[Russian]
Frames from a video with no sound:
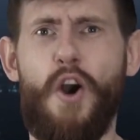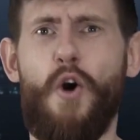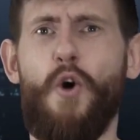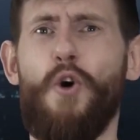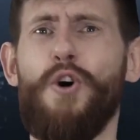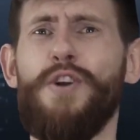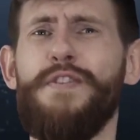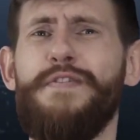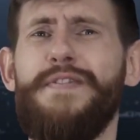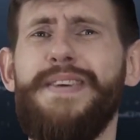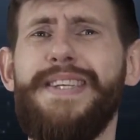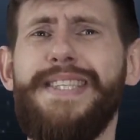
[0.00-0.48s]

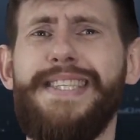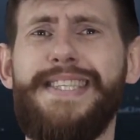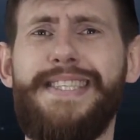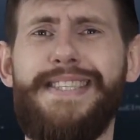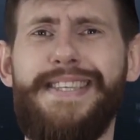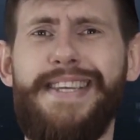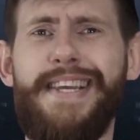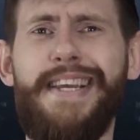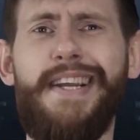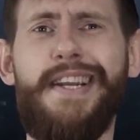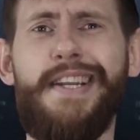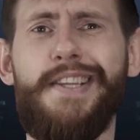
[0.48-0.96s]
Он
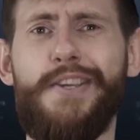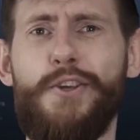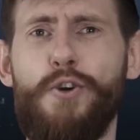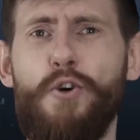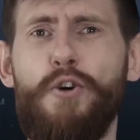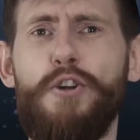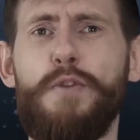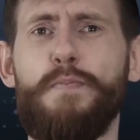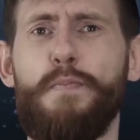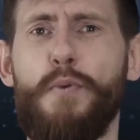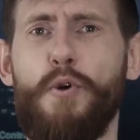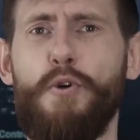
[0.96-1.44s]
везде
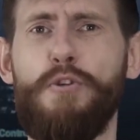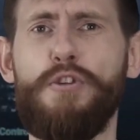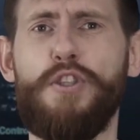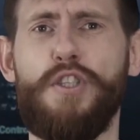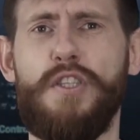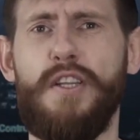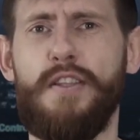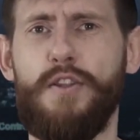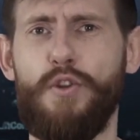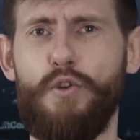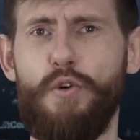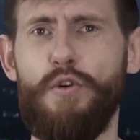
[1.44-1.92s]
льет
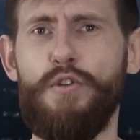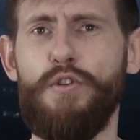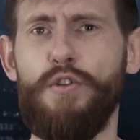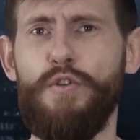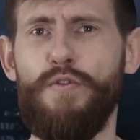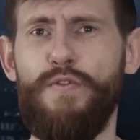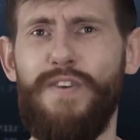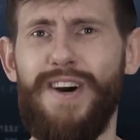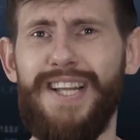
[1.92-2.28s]
просто тонну